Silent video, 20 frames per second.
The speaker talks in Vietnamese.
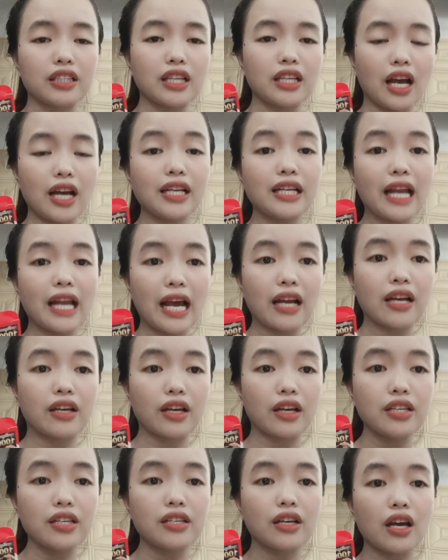nhấn đăng
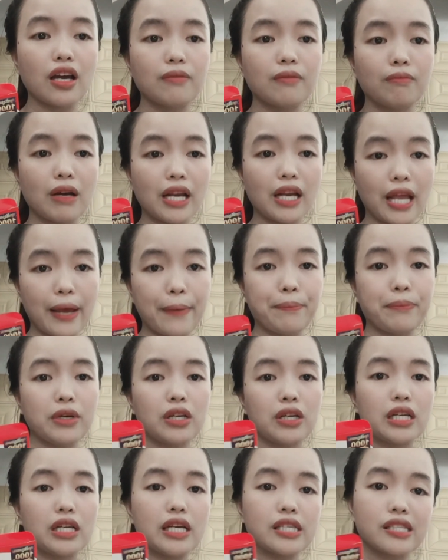ký kênh bên em
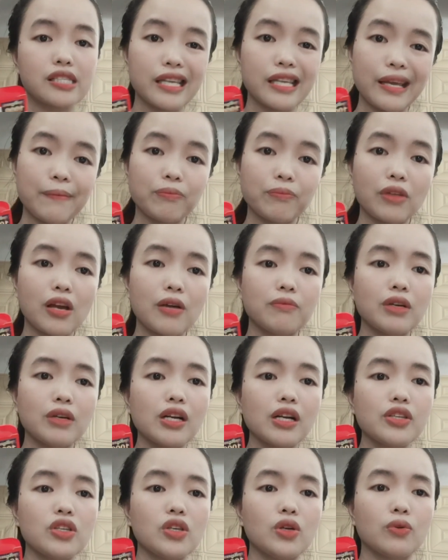để xem thêm
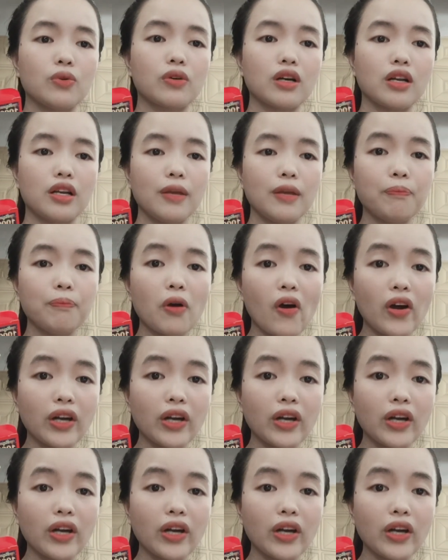rất là nhiều clip